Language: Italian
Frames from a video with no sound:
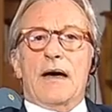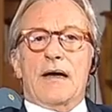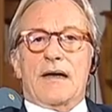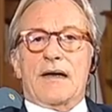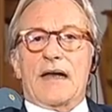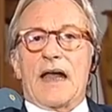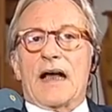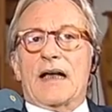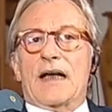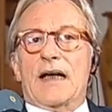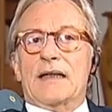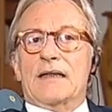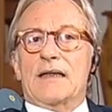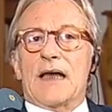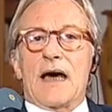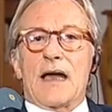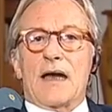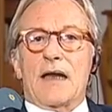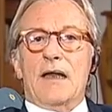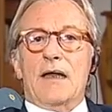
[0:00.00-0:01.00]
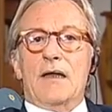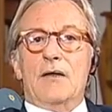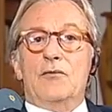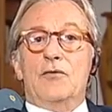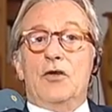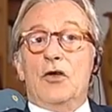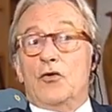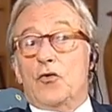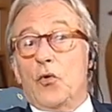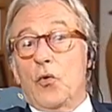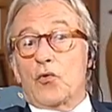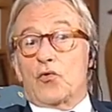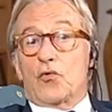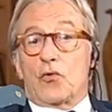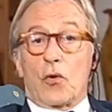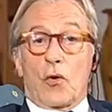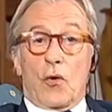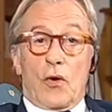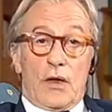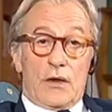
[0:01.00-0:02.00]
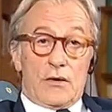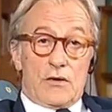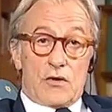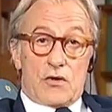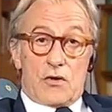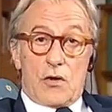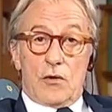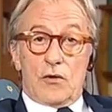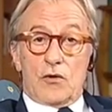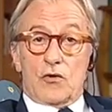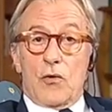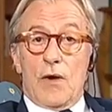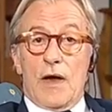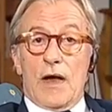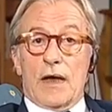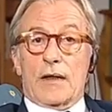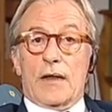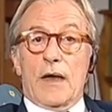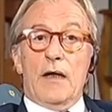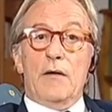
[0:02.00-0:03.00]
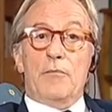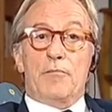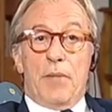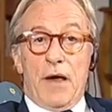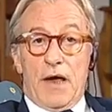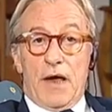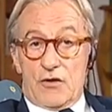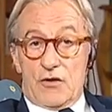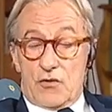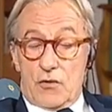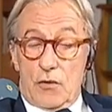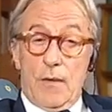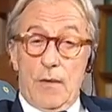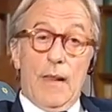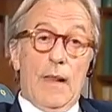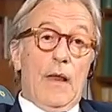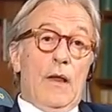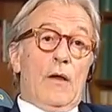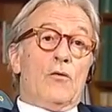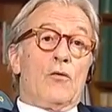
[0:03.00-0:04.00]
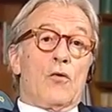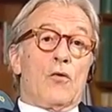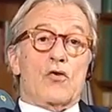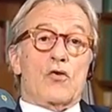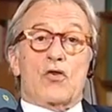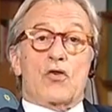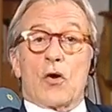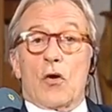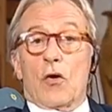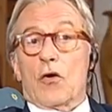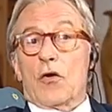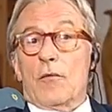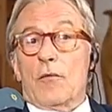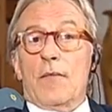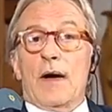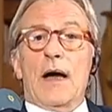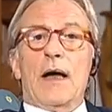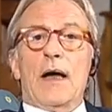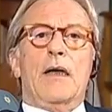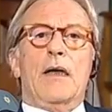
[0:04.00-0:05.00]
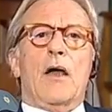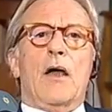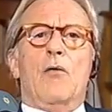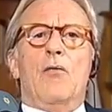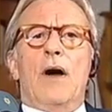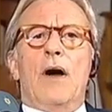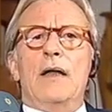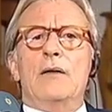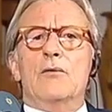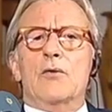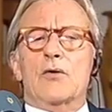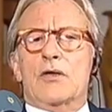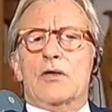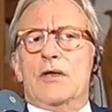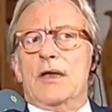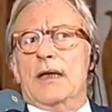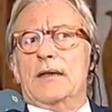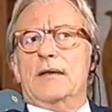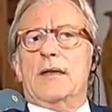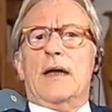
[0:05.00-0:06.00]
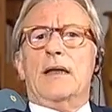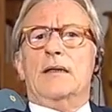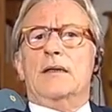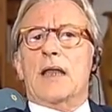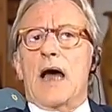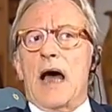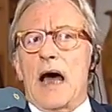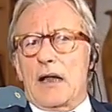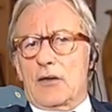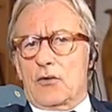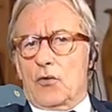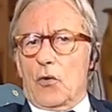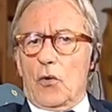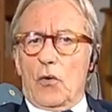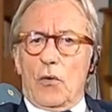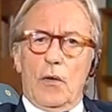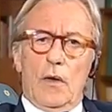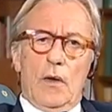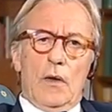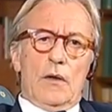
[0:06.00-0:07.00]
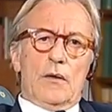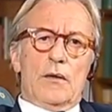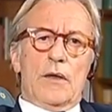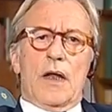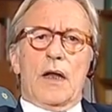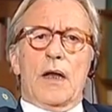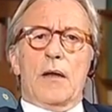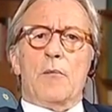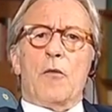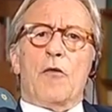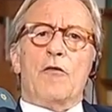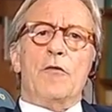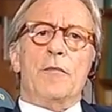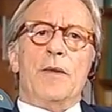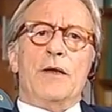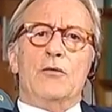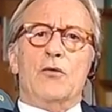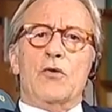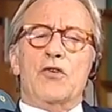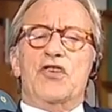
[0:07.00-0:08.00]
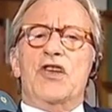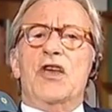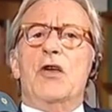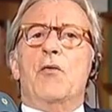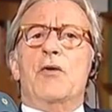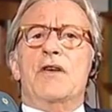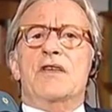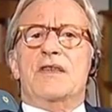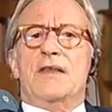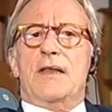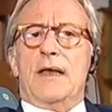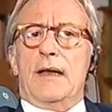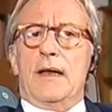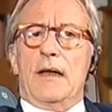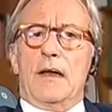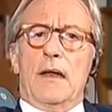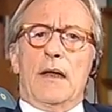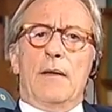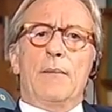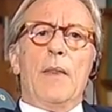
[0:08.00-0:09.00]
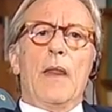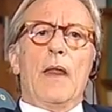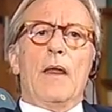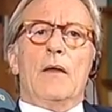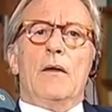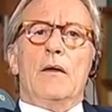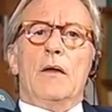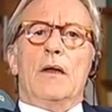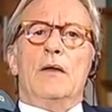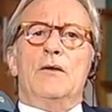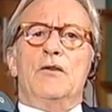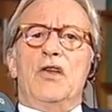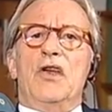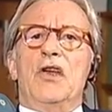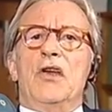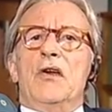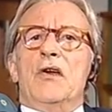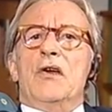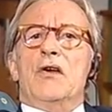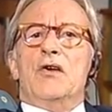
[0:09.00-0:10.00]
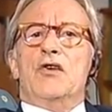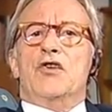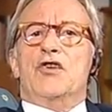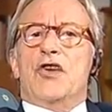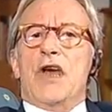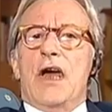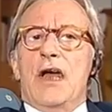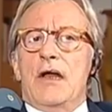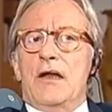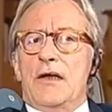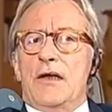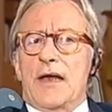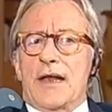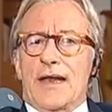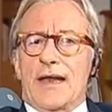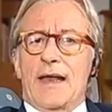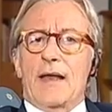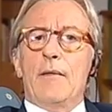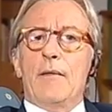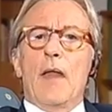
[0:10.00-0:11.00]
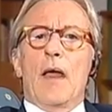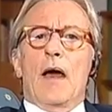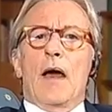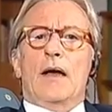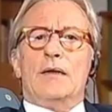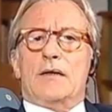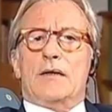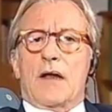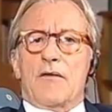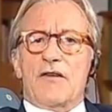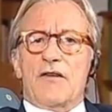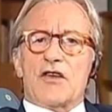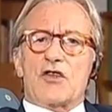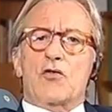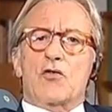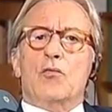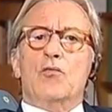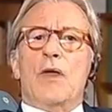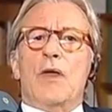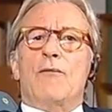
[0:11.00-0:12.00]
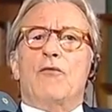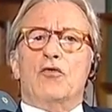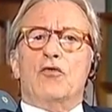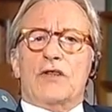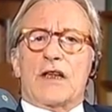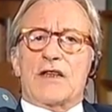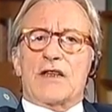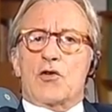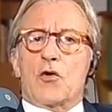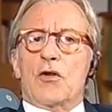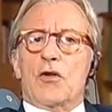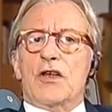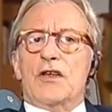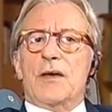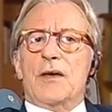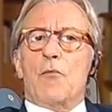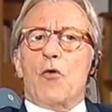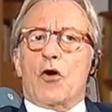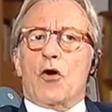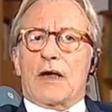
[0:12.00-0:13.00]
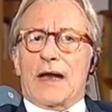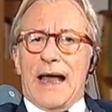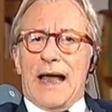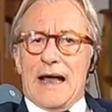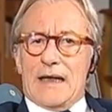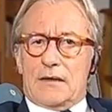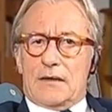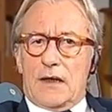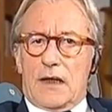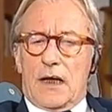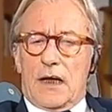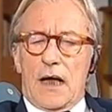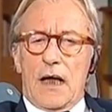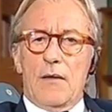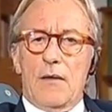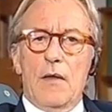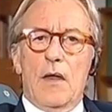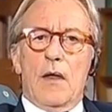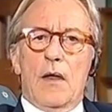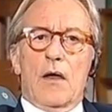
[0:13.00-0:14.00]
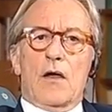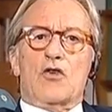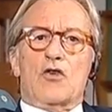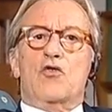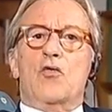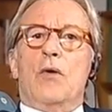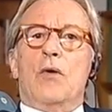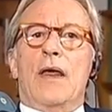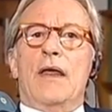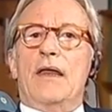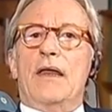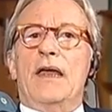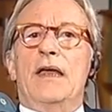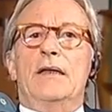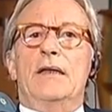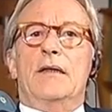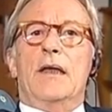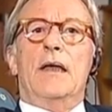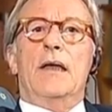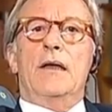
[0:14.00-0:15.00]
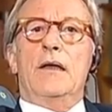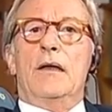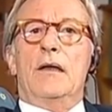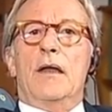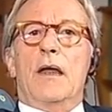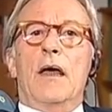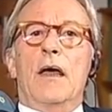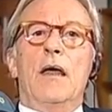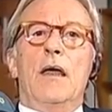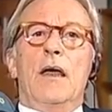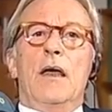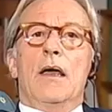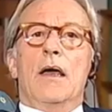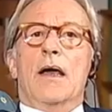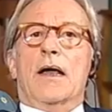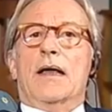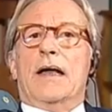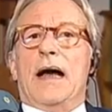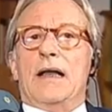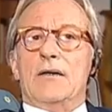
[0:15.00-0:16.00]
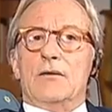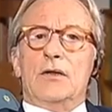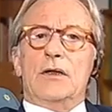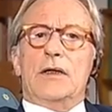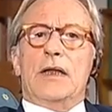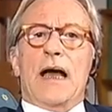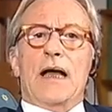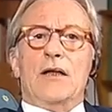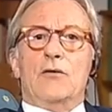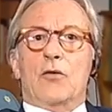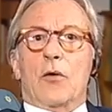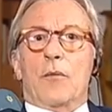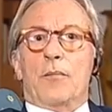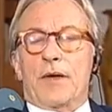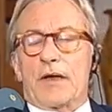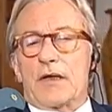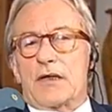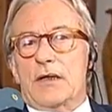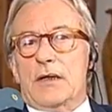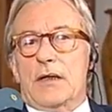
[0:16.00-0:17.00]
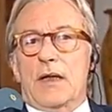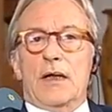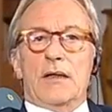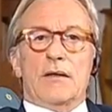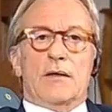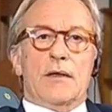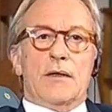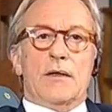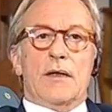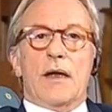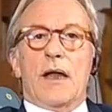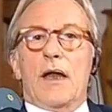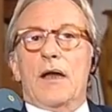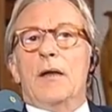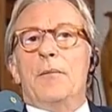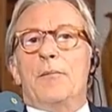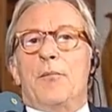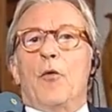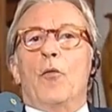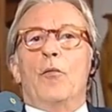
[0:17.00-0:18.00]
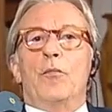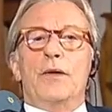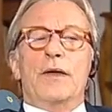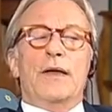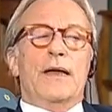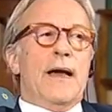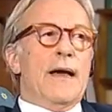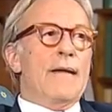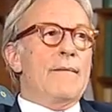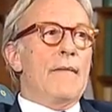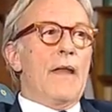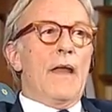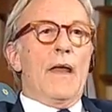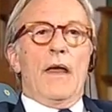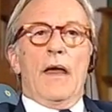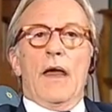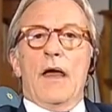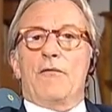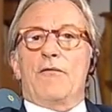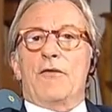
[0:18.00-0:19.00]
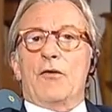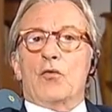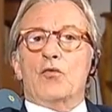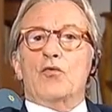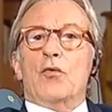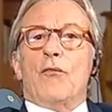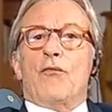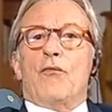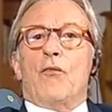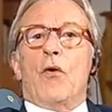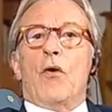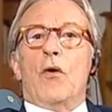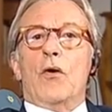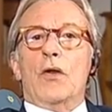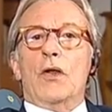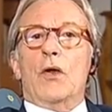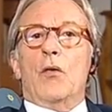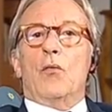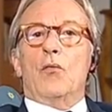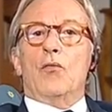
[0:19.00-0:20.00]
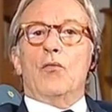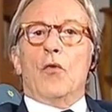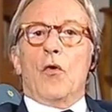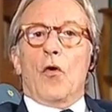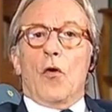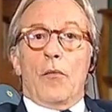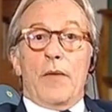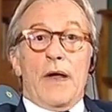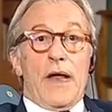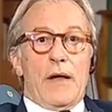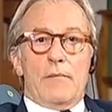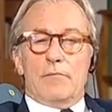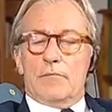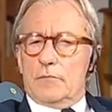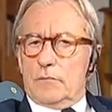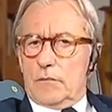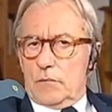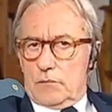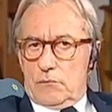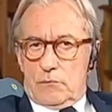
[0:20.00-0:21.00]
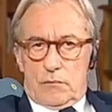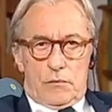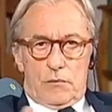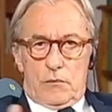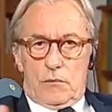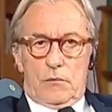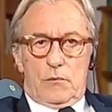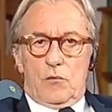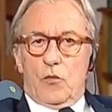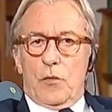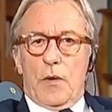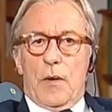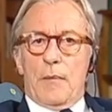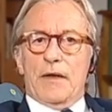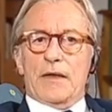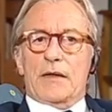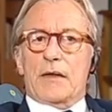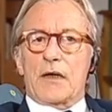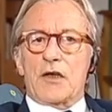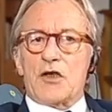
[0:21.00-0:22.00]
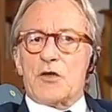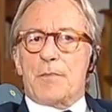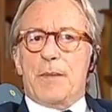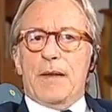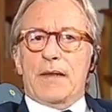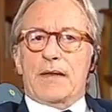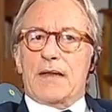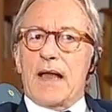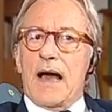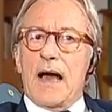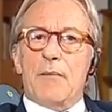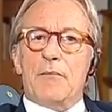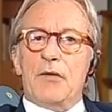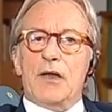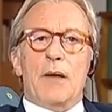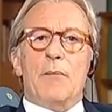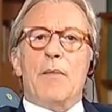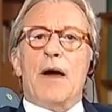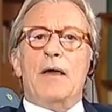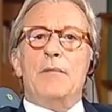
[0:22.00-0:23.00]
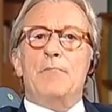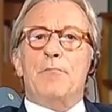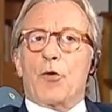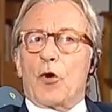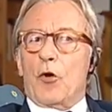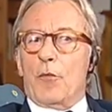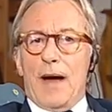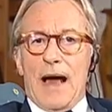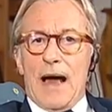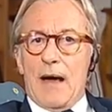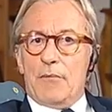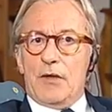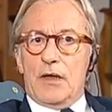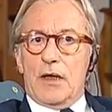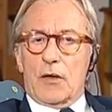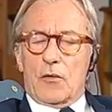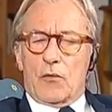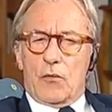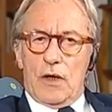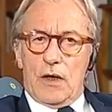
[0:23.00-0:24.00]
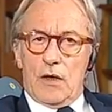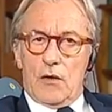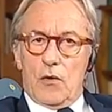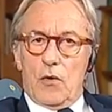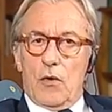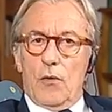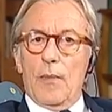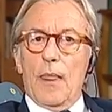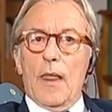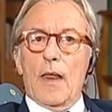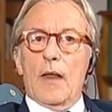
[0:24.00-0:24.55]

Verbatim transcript: raccattare di tutto e di solito anche il peggio. Non solo, ma anche quando si è trattato nel Movimento 5 Stelle eh, di eh, scegliere attraverso una votazione democratica eh, sulla rete il eh, candidato a Presidente della Repubblica, è venuto fuori un nome indubbiamente rispettabile ma improbabile, quello